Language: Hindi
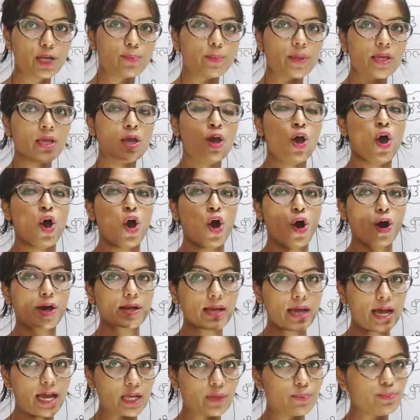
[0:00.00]
में और
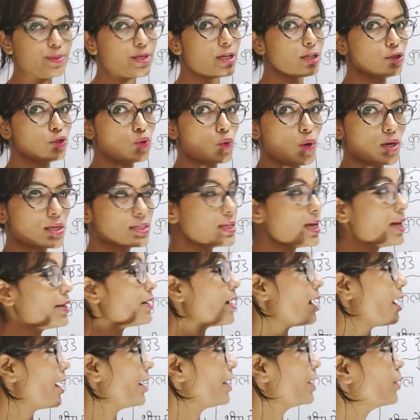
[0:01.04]
आईपीएल
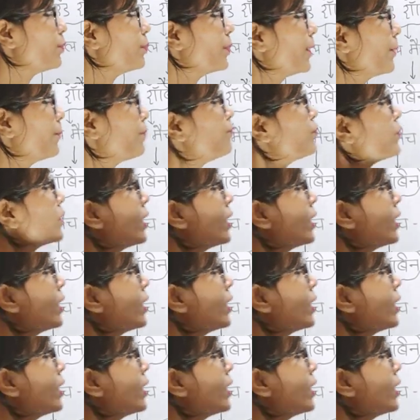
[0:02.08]
2008 में